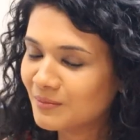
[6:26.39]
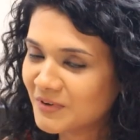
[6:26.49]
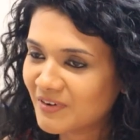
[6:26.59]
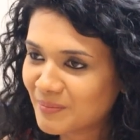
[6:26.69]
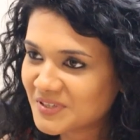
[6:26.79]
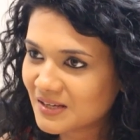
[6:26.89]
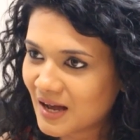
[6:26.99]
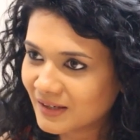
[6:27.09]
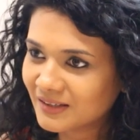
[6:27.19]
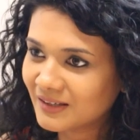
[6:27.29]
अगर मैं वापस
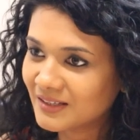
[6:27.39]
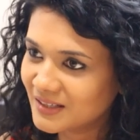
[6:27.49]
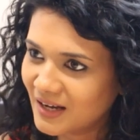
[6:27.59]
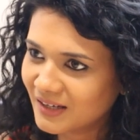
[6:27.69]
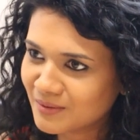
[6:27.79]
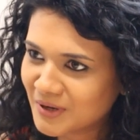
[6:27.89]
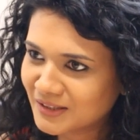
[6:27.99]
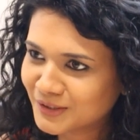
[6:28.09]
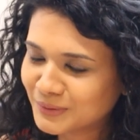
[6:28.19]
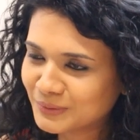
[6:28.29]
आके इंडिया आके
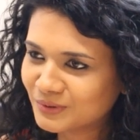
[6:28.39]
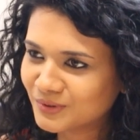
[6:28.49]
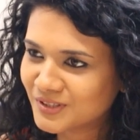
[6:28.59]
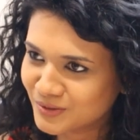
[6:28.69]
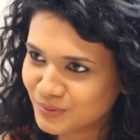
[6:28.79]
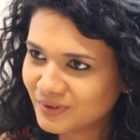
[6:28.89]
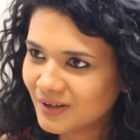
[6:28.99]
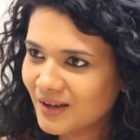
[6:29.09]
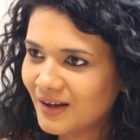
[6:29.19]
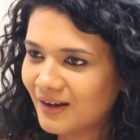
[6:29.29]
बात करूँ तो
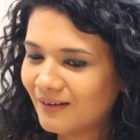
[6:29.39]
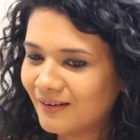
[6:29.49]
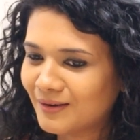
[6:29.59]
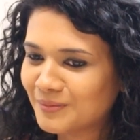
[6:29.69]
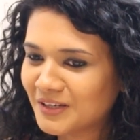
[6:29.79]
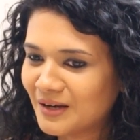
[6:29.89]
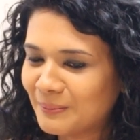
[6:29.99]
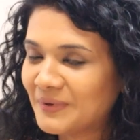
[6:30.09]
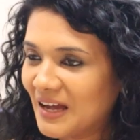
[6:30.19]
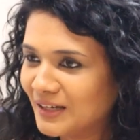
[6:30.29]
ज़रूर uh, मेरा
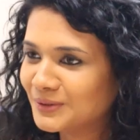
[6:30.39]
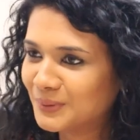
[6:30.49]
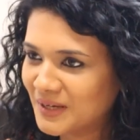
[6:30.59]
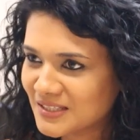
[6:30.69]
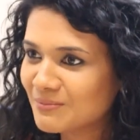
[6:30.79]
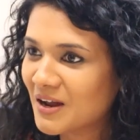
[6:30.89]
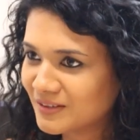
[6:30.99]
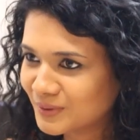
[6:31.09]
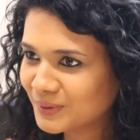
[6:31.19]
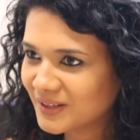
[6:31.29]
पी थोड़ा सा बेटर हो